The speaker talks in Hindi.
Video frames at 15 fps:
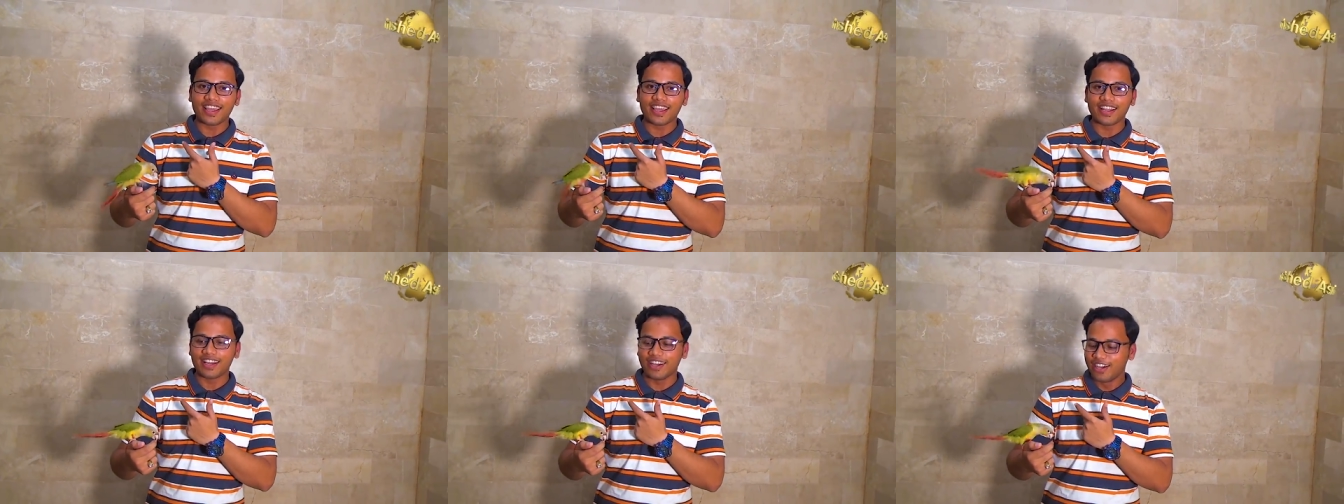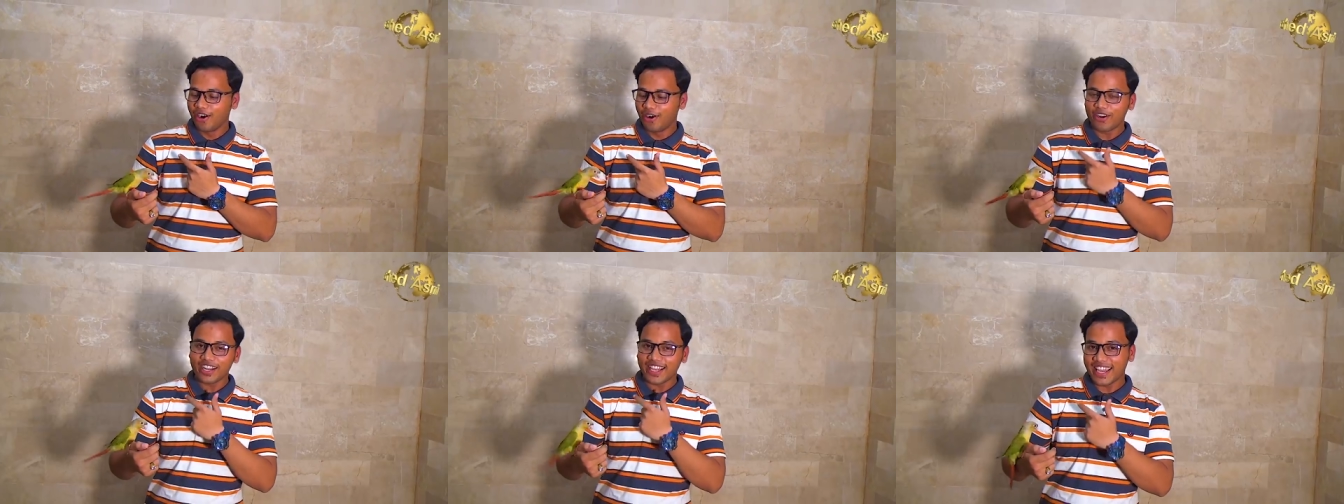कह रहे हैं
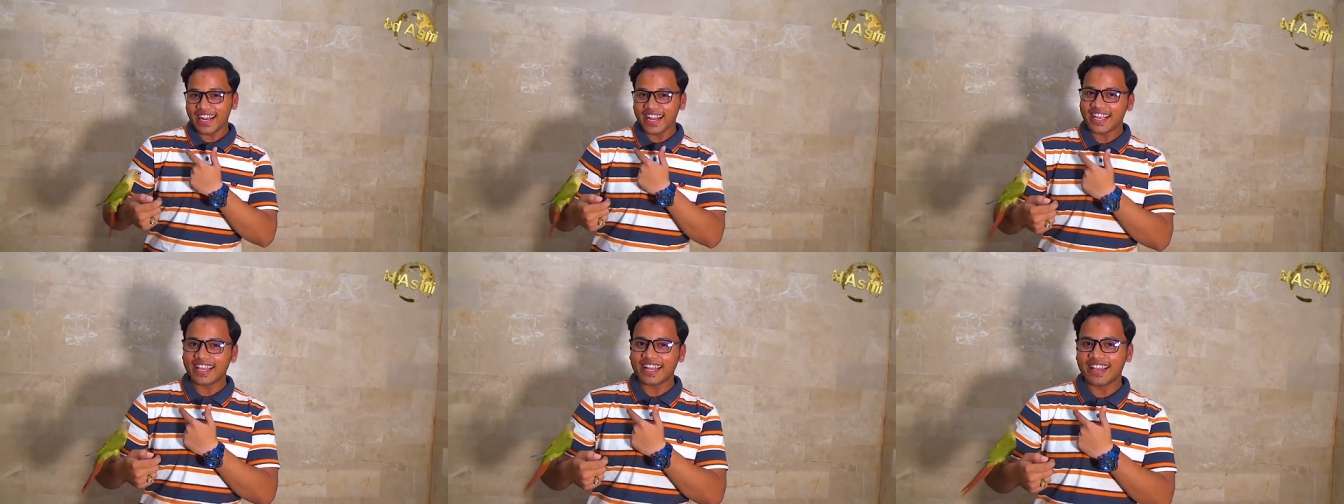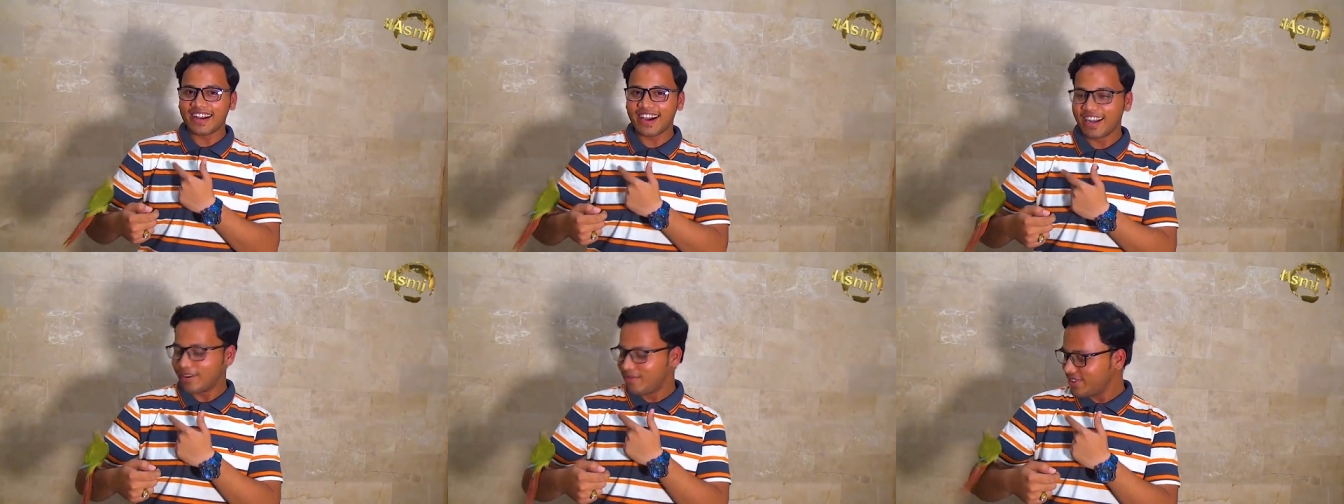और अकेले अकेले
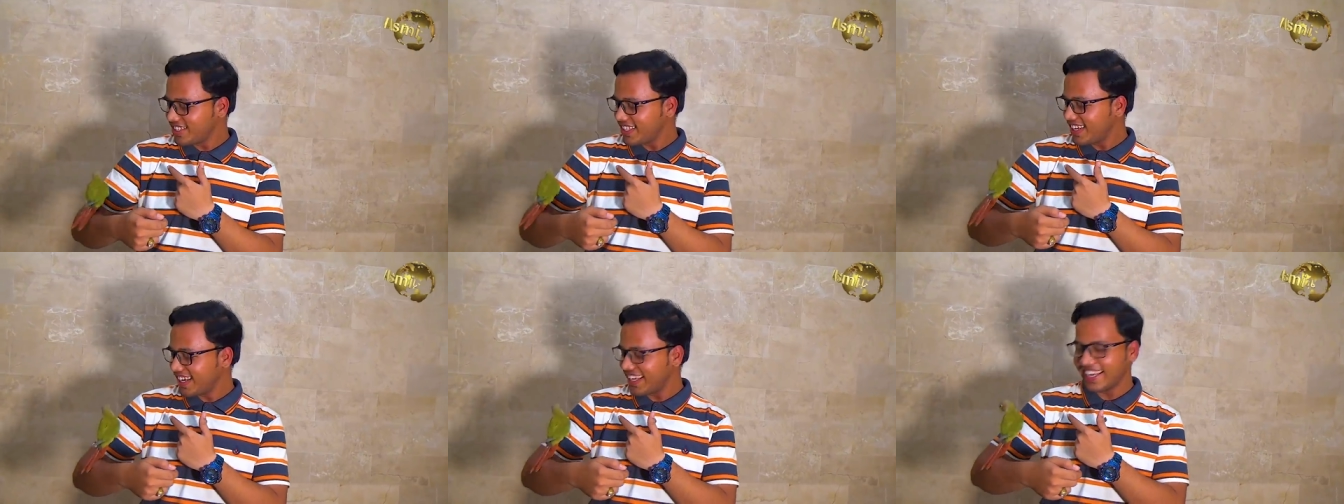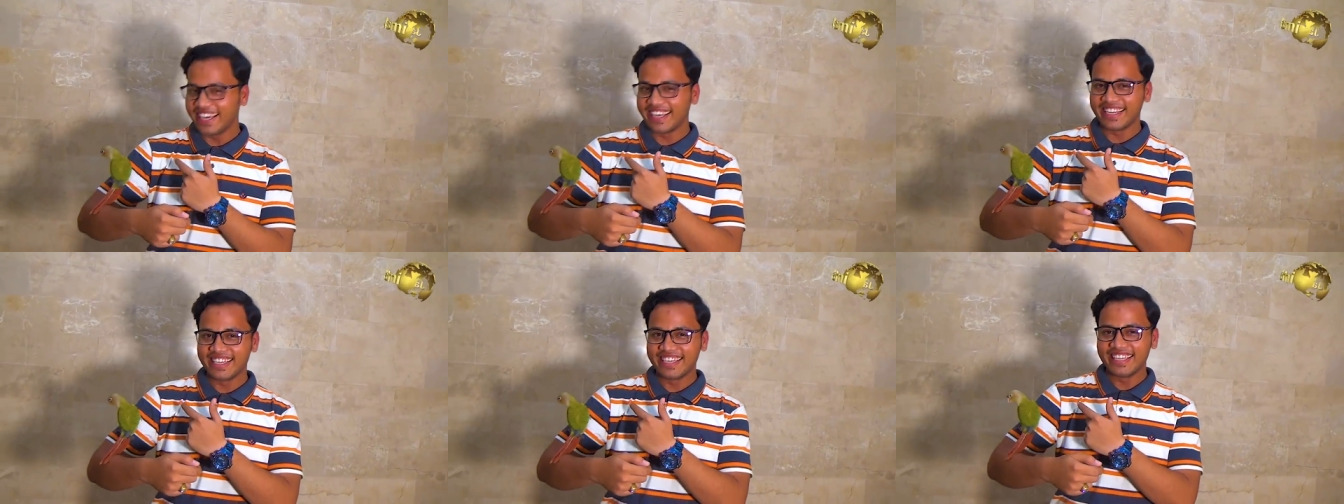खा रहे हैं मुझे नहीं खिला
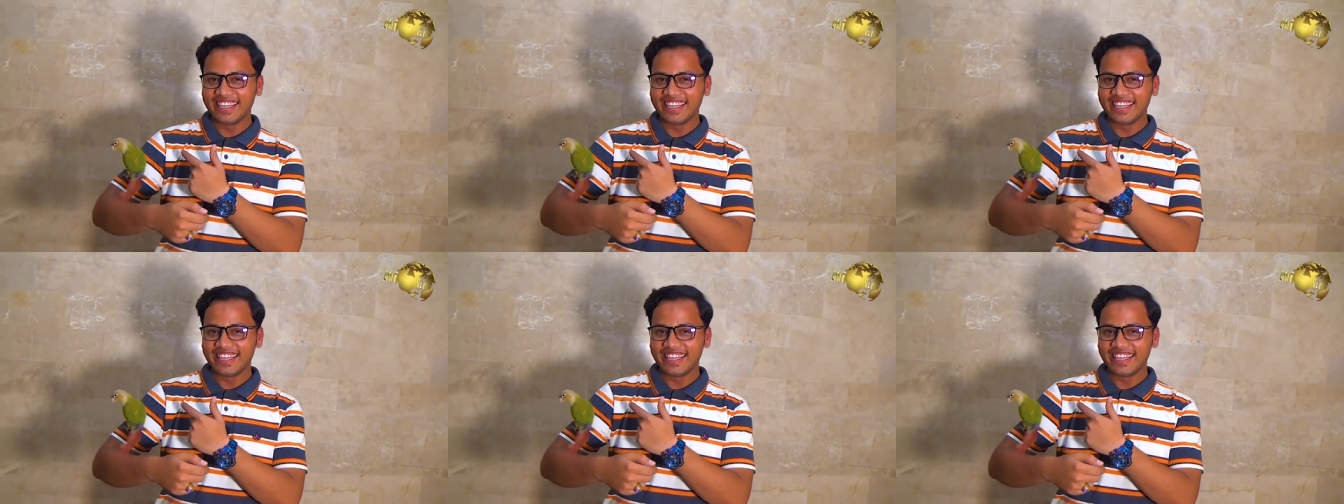रहे